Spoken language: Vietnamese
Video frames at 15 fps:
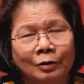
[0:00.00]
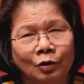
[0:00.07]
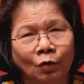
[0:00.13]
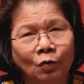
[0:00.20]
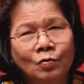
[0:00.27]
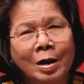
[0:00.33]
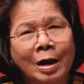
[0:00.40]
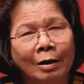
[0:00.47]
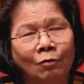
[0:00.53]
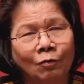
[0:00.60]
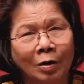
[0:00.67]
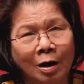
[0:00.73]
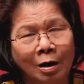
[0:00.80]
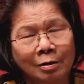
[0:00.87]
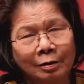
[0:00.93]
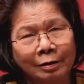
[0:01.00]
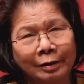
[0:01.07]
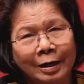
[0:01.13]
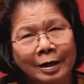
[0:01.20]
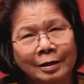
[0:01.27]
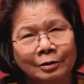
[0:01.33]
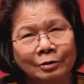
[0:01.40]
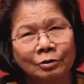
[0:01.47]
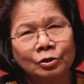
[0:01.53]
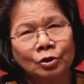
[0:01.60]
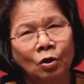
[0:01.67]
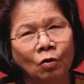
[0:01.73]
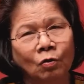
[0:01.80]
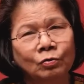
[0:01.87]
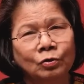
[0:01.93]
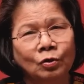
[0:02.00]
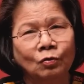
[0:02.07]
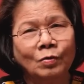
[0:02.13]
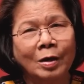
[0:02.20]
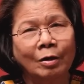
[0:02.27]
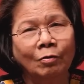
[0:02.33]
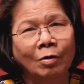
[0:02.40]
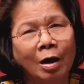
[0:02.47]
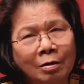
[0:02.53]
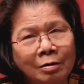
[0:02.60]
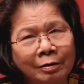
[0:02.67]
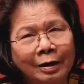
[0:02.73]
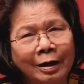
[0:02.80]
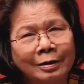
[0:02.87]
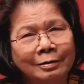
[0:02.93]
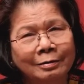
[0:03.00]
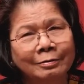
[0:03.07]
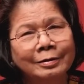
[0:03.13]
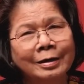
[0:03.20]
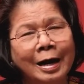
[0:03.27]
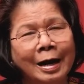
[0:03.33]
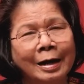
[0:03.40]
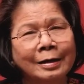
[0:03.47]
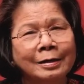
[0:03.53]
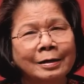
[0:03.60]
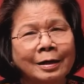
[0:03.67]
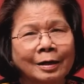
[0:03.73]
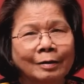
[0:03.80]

chỗ nào gần cái cửa sổ, chỗ nào gần cái cửa cái,